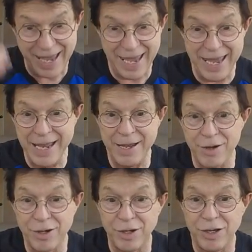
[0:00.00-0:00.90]
Et
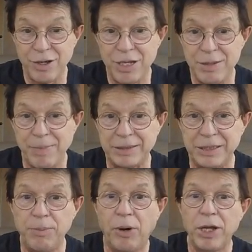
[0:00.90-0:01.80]
euh, il m'a
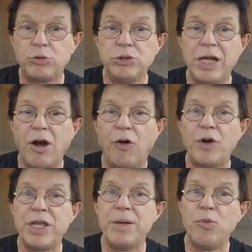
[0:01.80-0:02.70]
dit bon écoutez
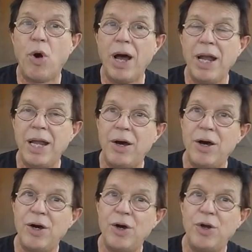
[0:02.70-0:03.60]
envoyez-moi
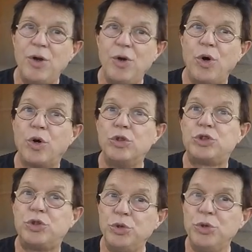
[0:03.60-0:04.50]
le,
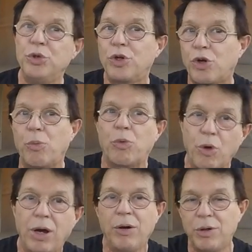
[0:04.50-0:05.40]
reçu euh, comme
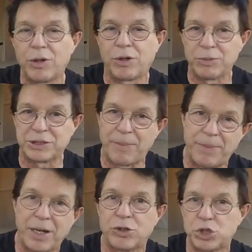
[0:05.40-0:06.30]
quoi euh, comment ça
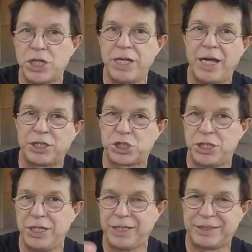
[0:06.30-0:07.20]
s'appelle quand je l'ai
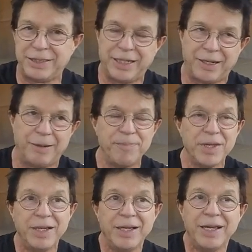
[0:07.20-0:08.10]
acheté etc.
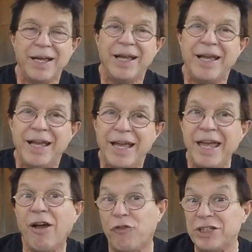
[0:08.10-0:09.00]

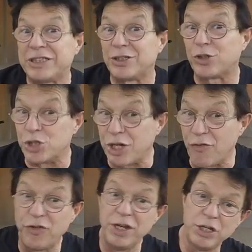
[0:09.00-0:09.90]
Et en fait c'est ce que j'ai
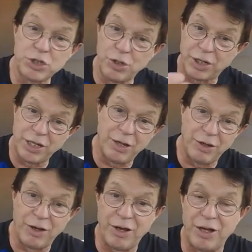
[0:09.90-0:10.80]
fait, je leur
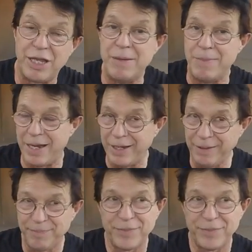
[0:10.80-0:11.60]
ai emailé